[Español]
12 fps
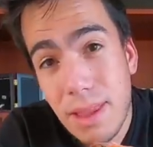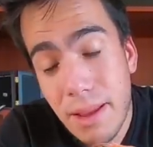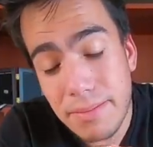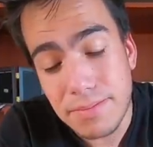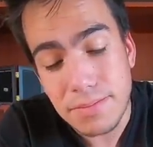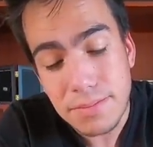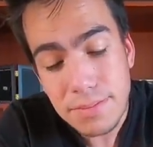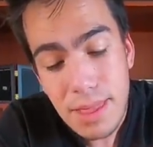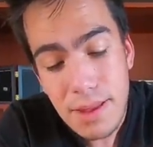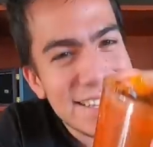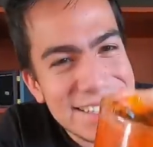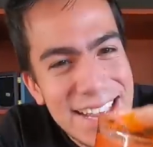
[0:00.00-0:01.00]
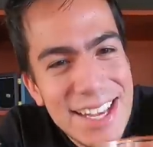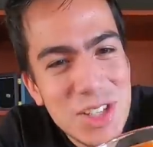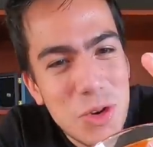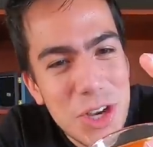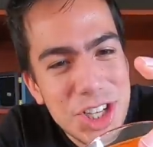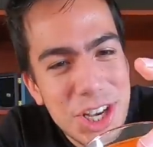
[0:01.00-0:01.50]
Hmm. Está
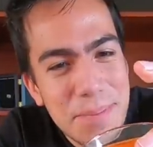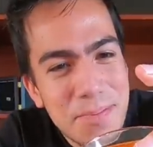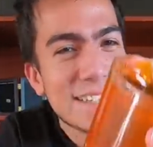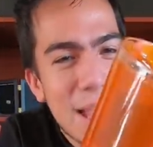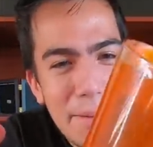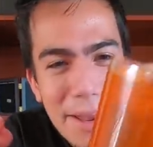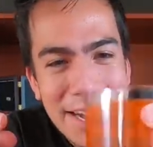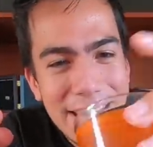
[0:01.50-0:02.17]
squishy, sabe